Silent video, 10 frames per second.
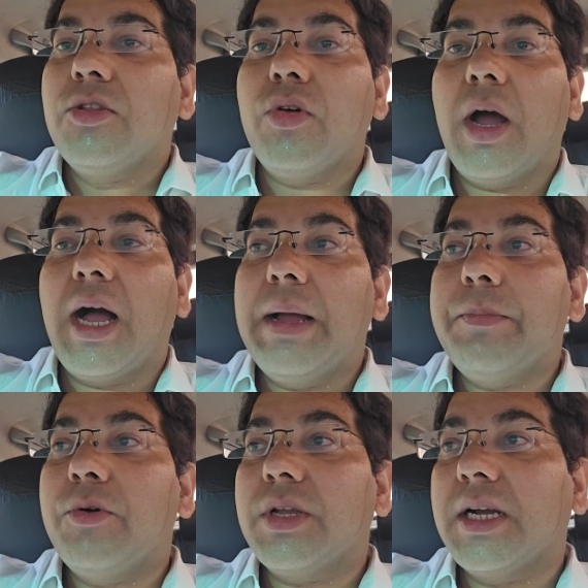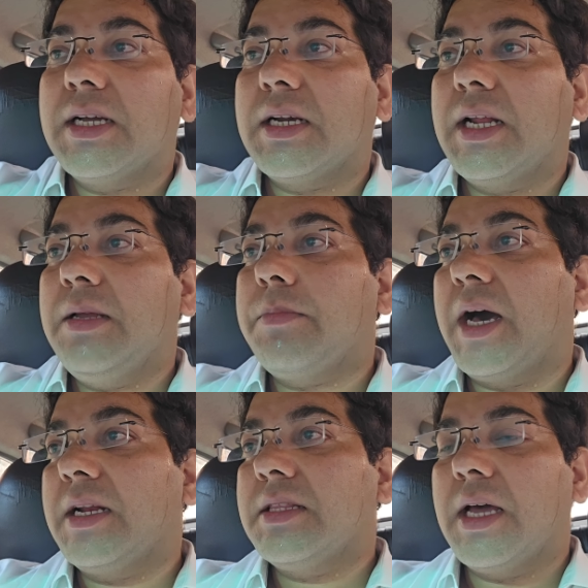तो आपको क्या करना है
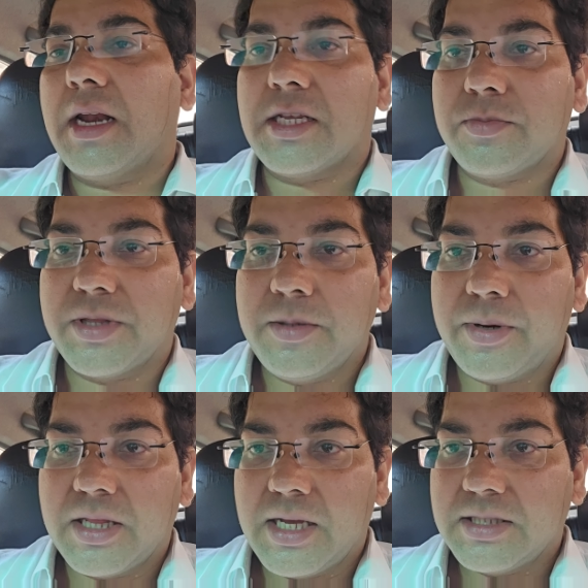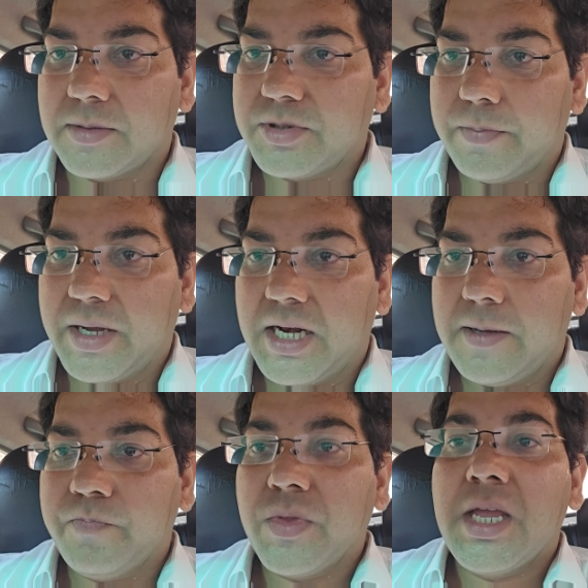भारत का राष्ट्रपति पढ़ना है सबसे पहला
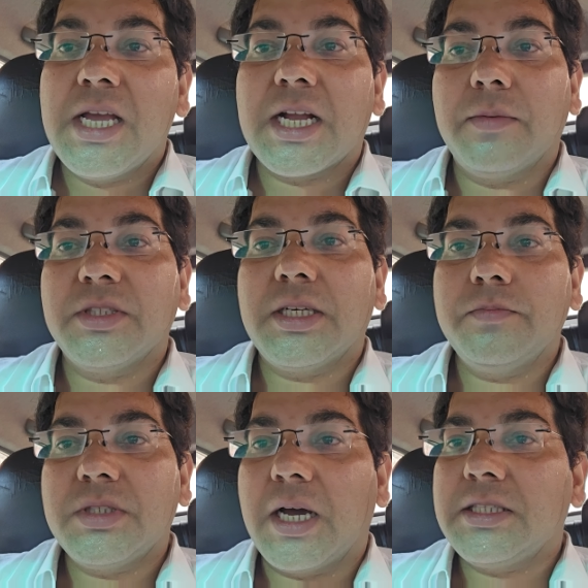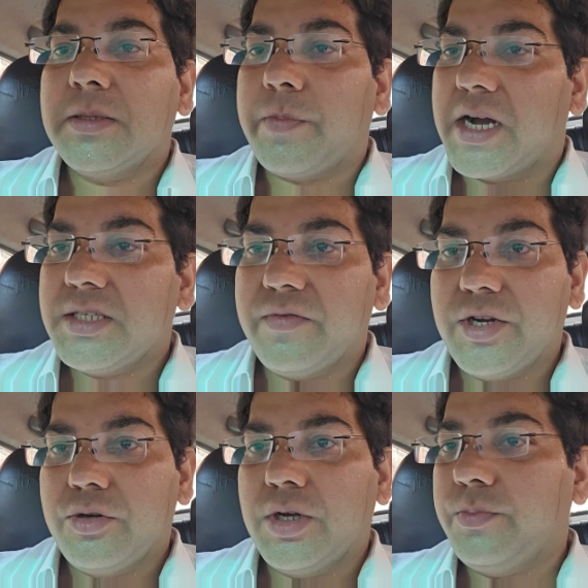कम से कम चार से पांच
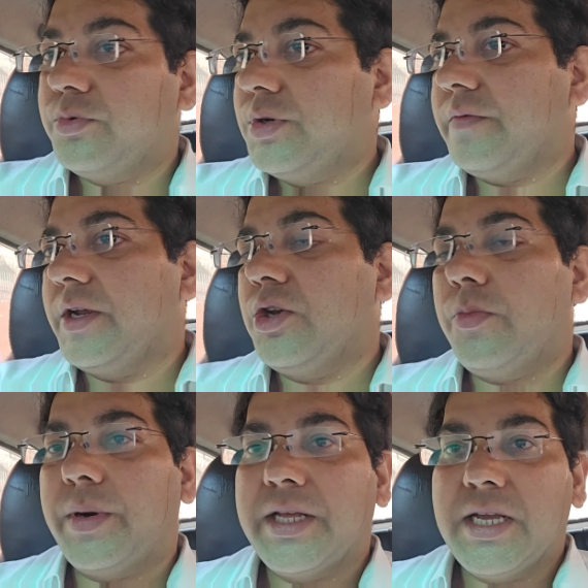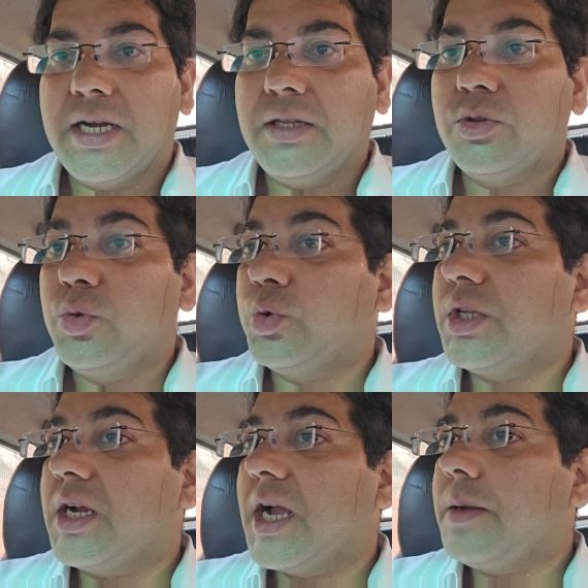वीडियो है पूरी वीडियो पढ़िएगा
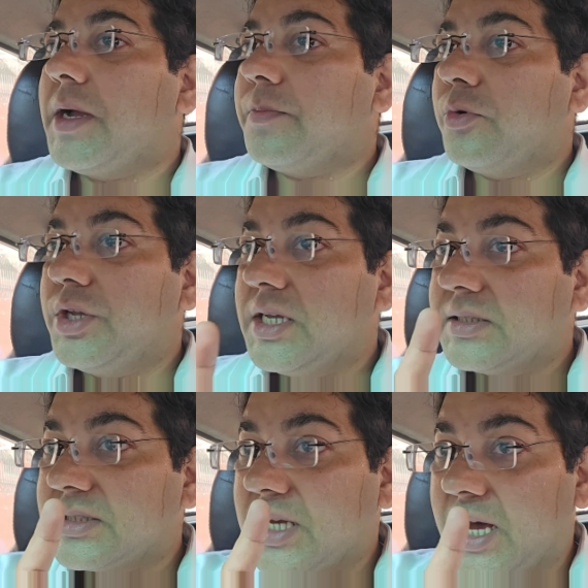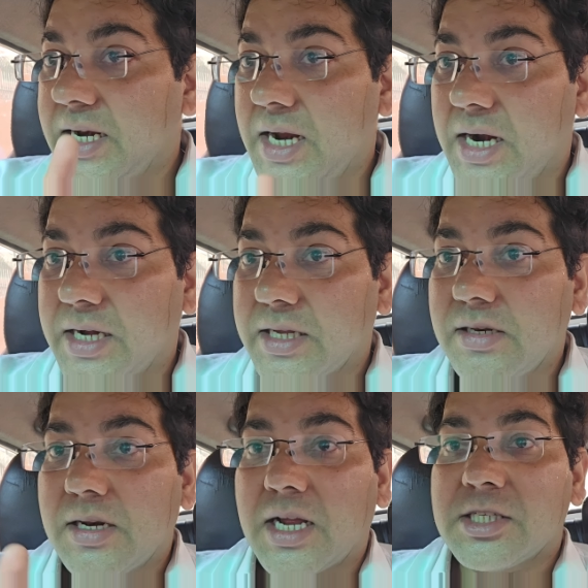दूसरा काम आपको ये सारे
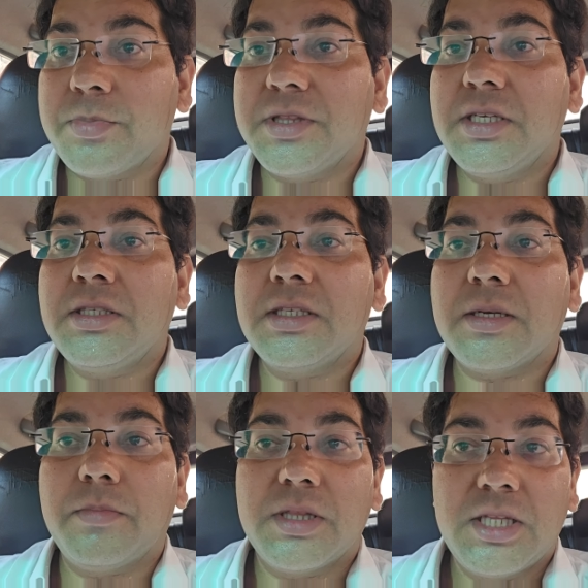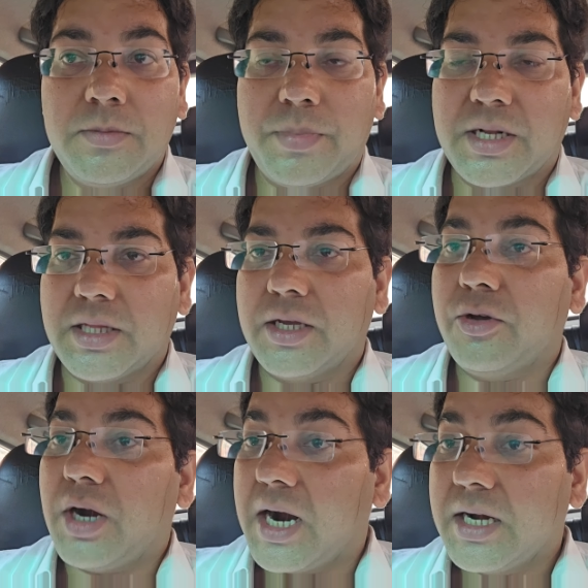आर्टिकल राष्ट्रपति से संबंधित पढ़ने हैं
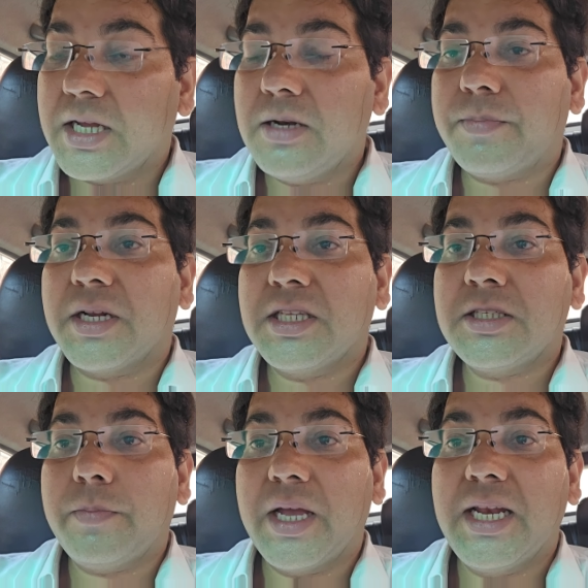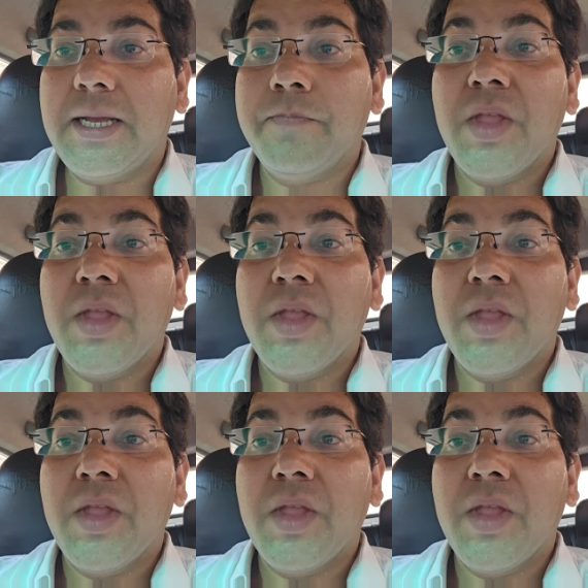और आर्टिकल पढ़ने से पहले